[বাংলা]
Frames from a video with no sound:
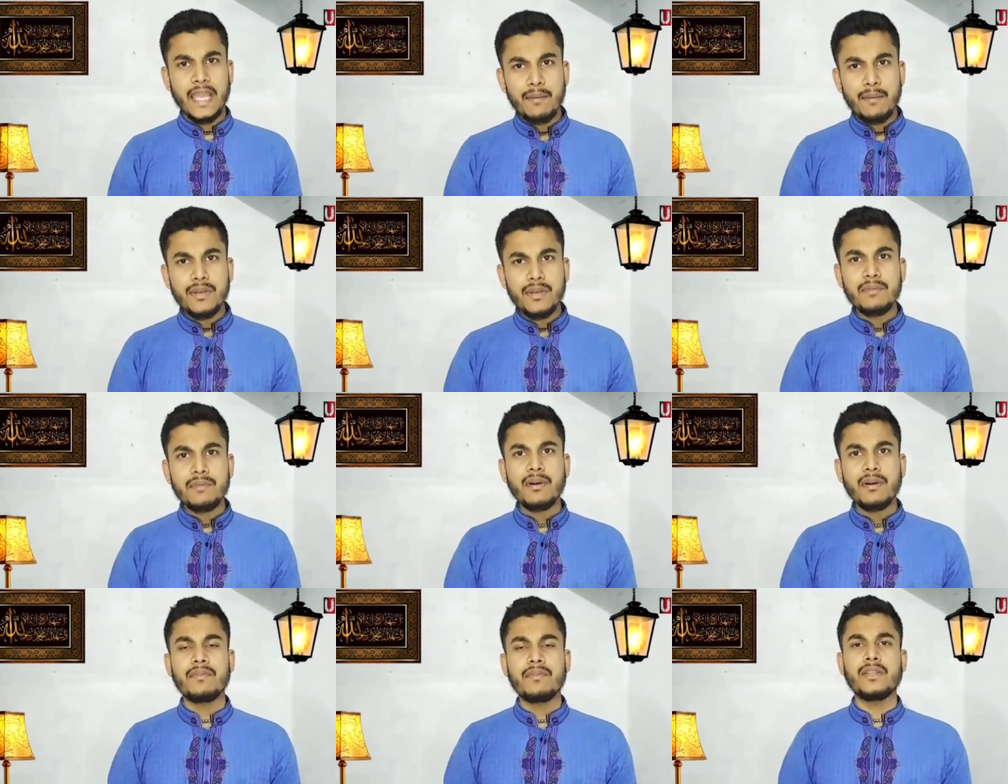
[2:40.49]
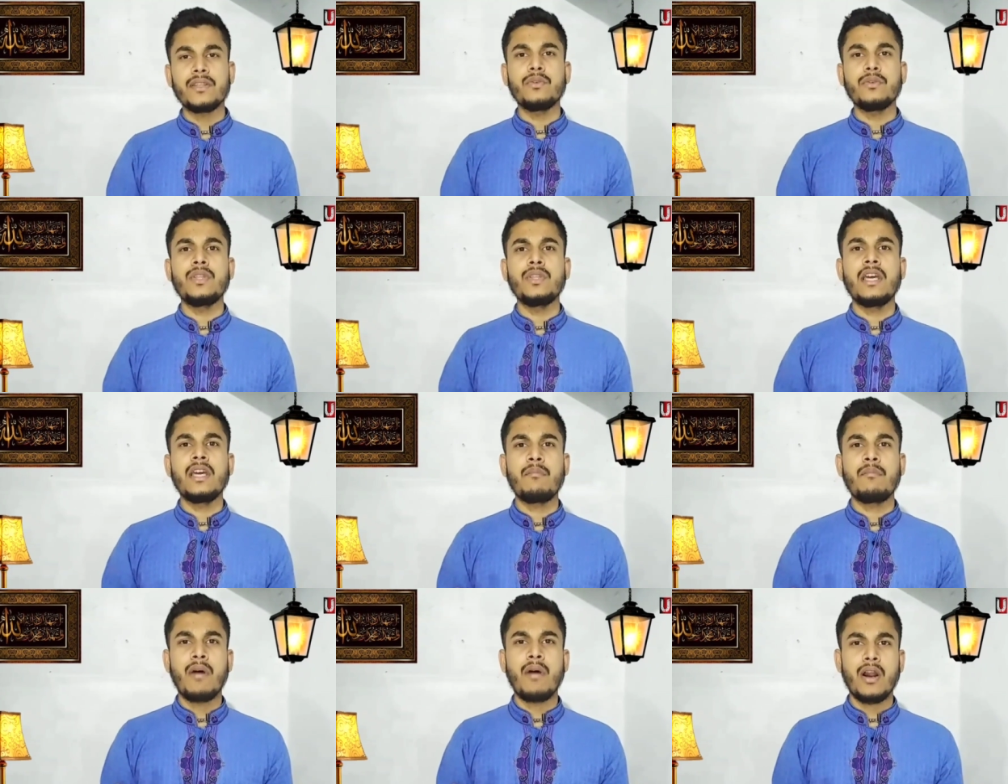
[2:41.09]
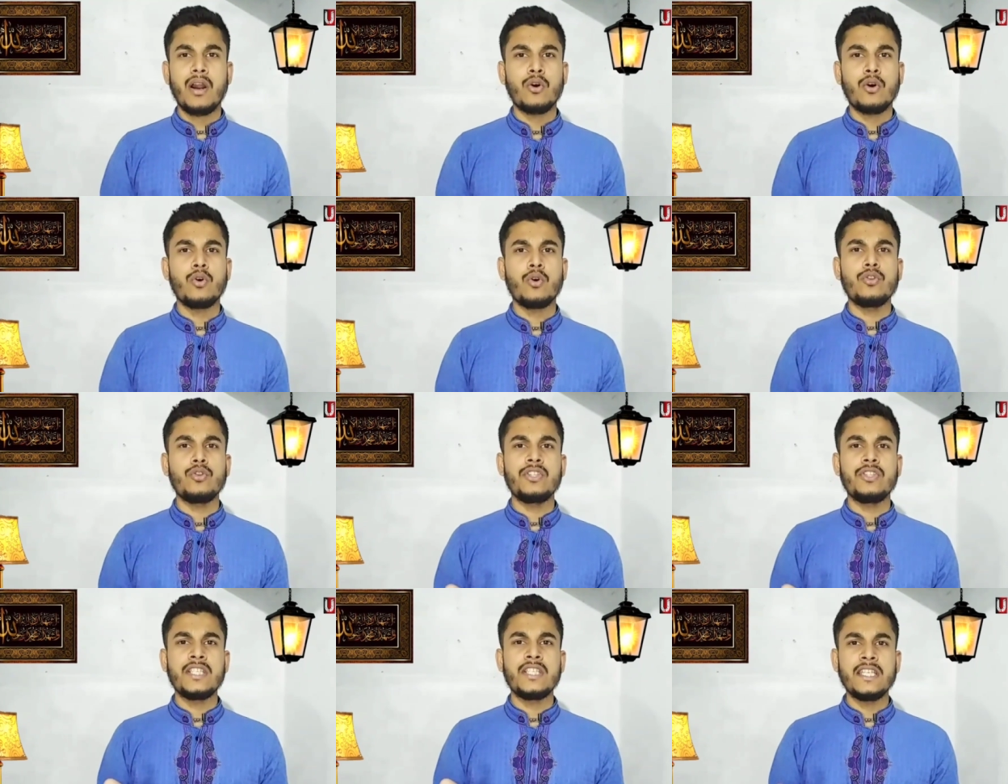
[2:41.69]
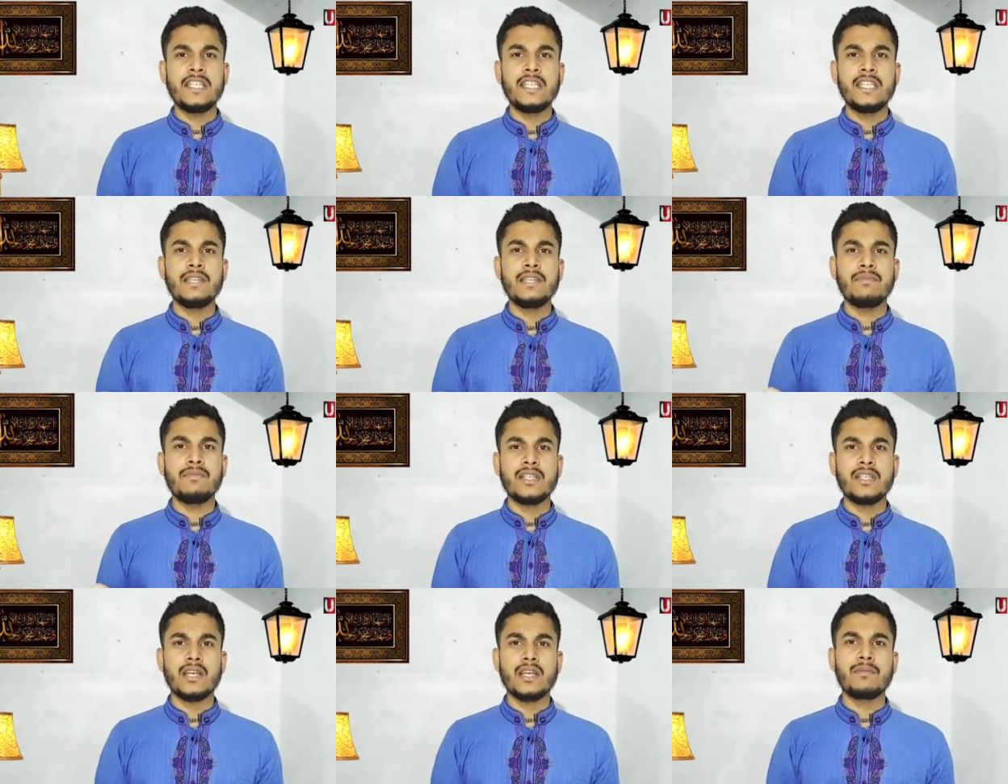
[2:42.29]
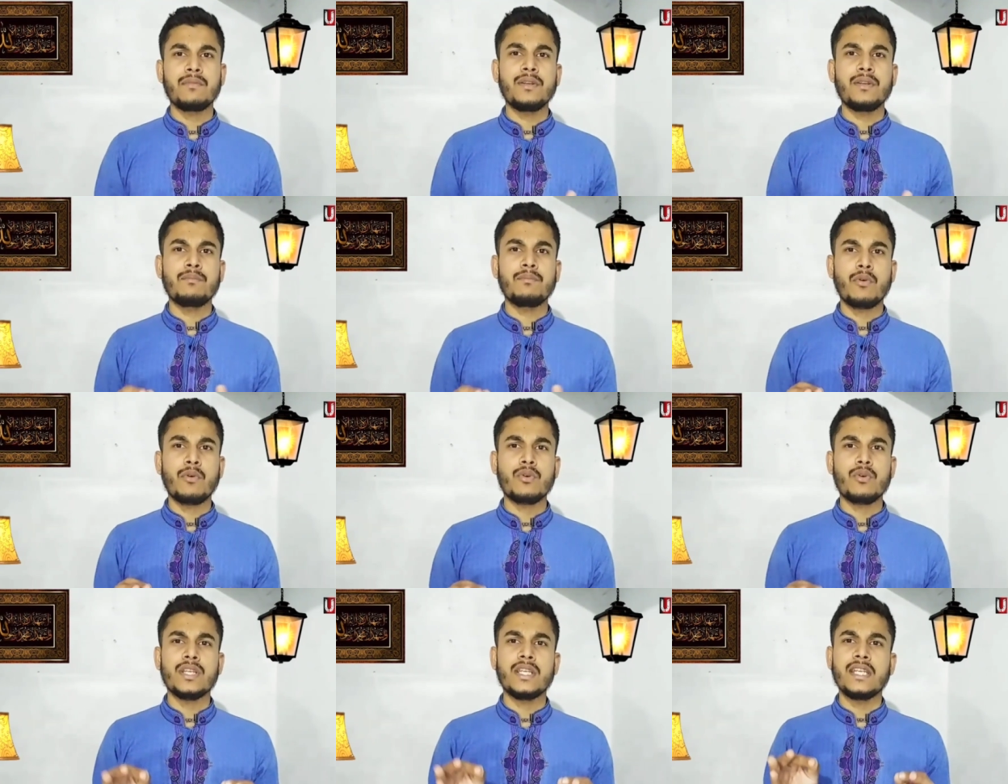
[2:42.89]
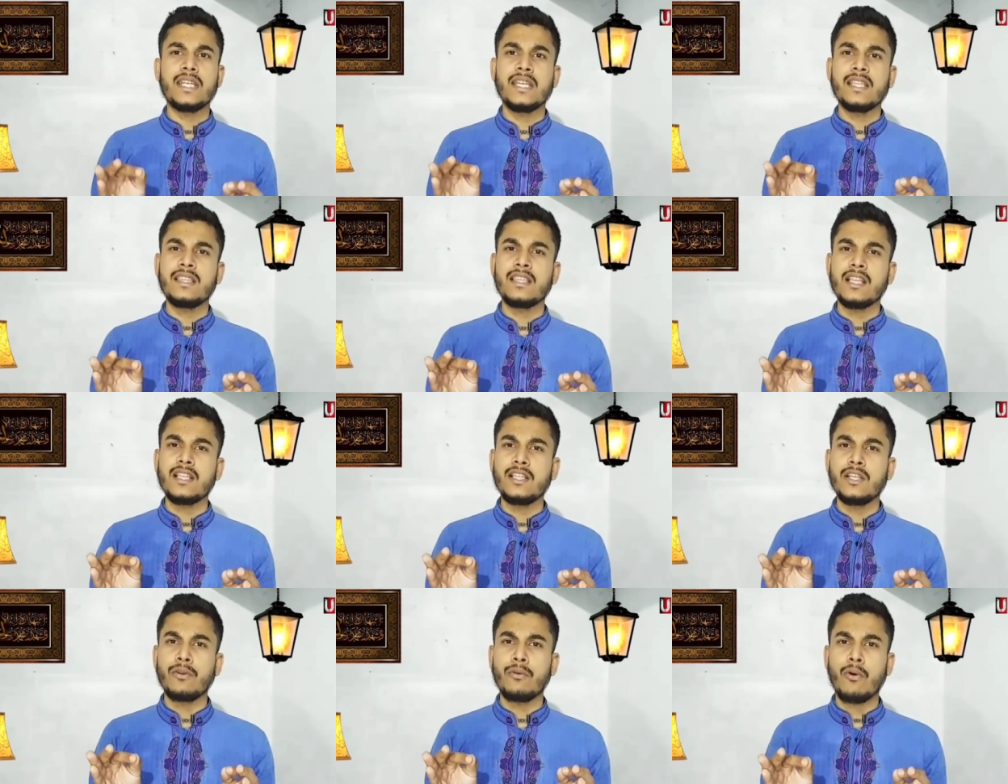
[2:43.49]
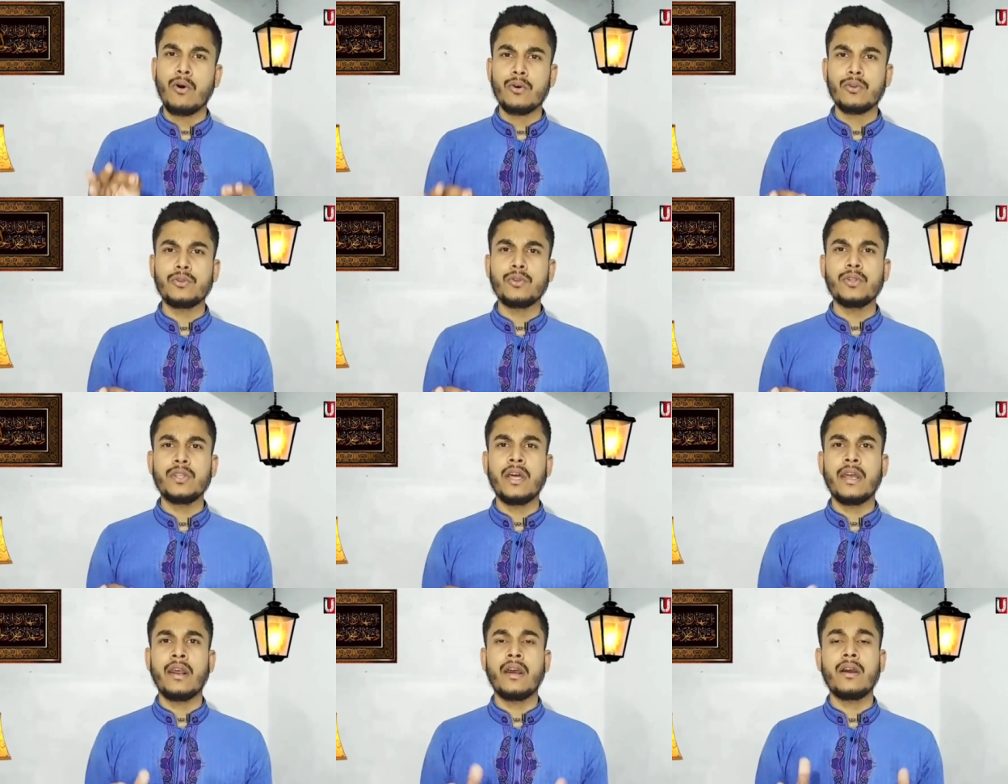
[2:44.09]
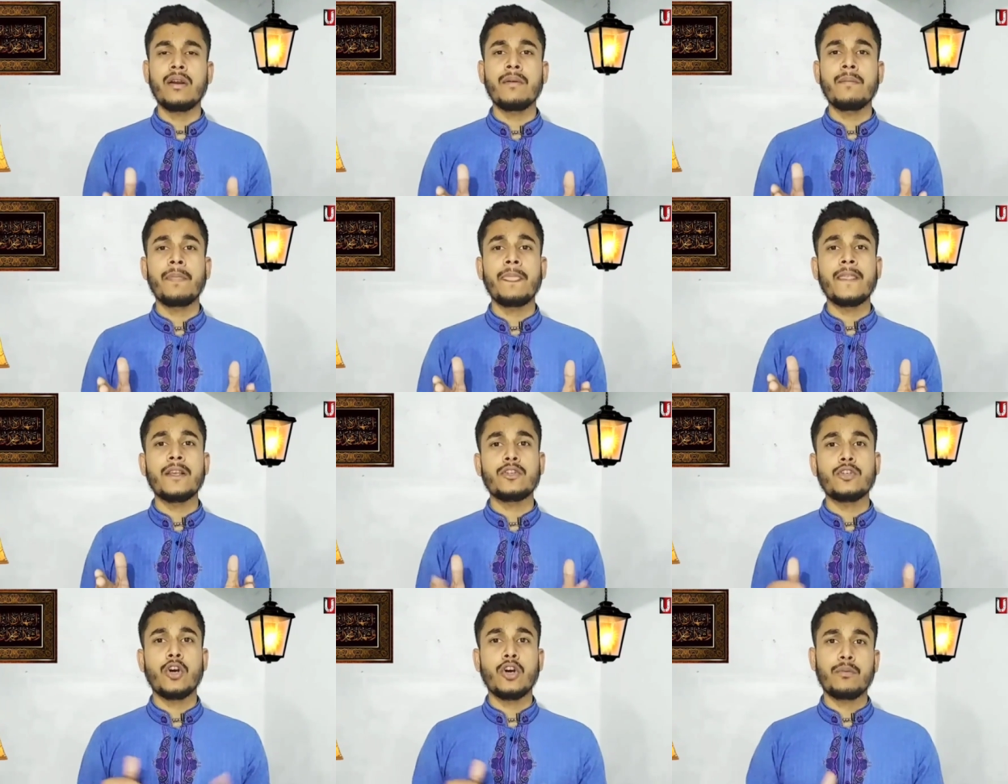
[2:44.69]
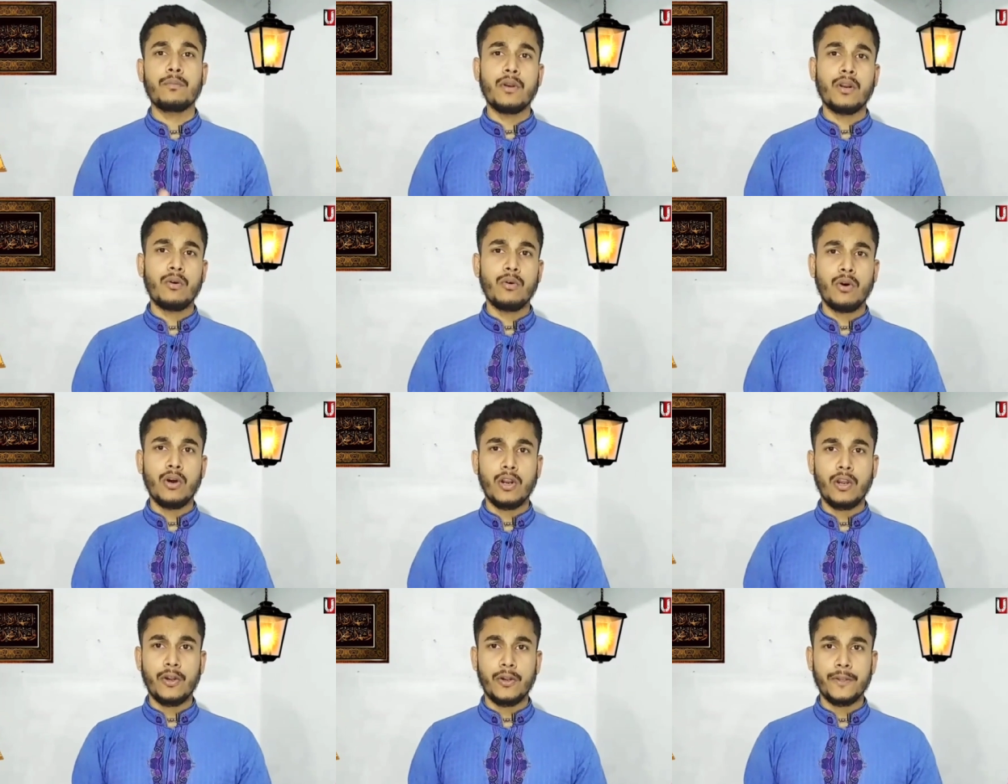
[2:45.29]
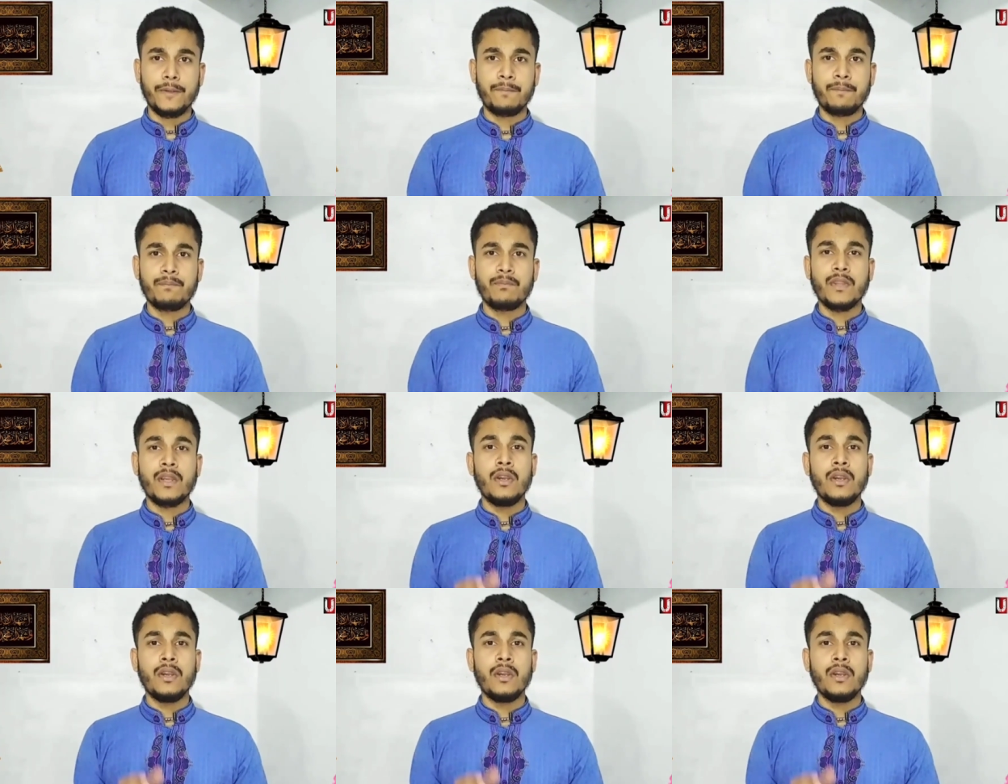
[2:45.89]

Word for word: এমনিভাবে দুধের মাখন চিনি ভিটামিন প্রোটিন ইত্যাদি রক্ত দ্বারা সরবরাহ করা হয়